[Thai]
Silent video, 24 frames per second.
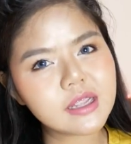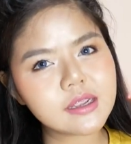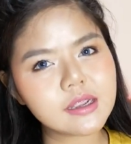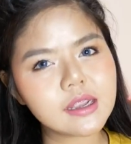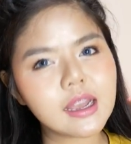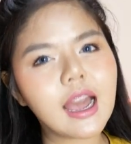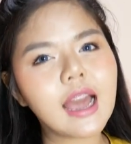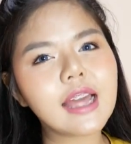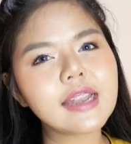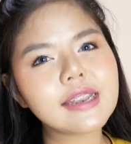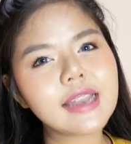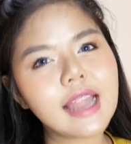ถึง
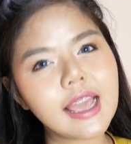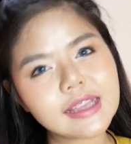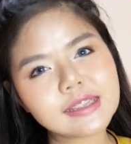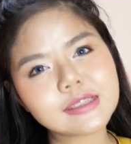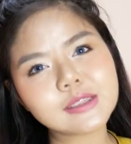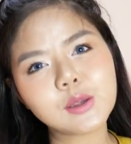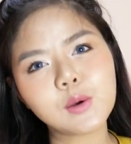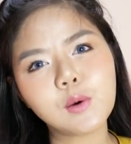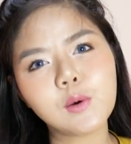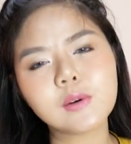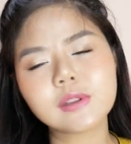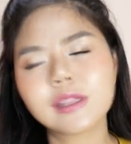ขั้นได
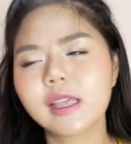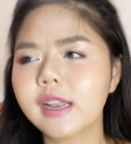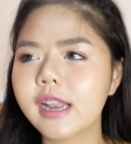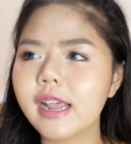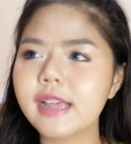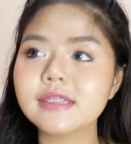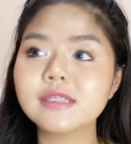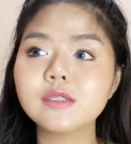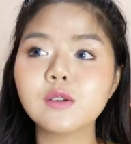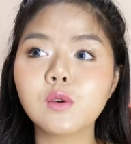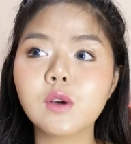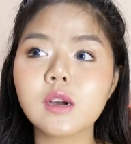โซแต่ได
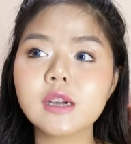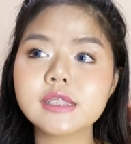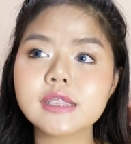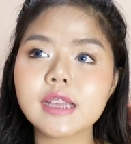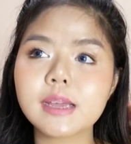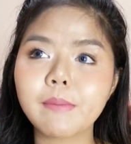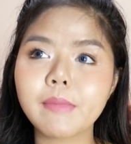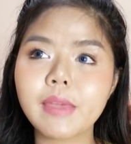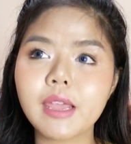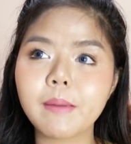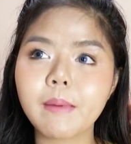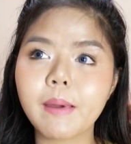โซก็จะ
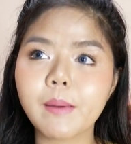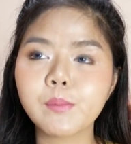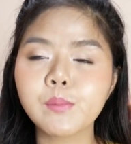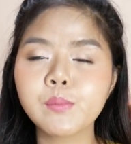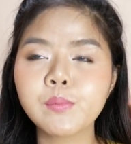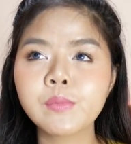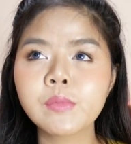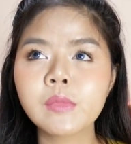มีแบบ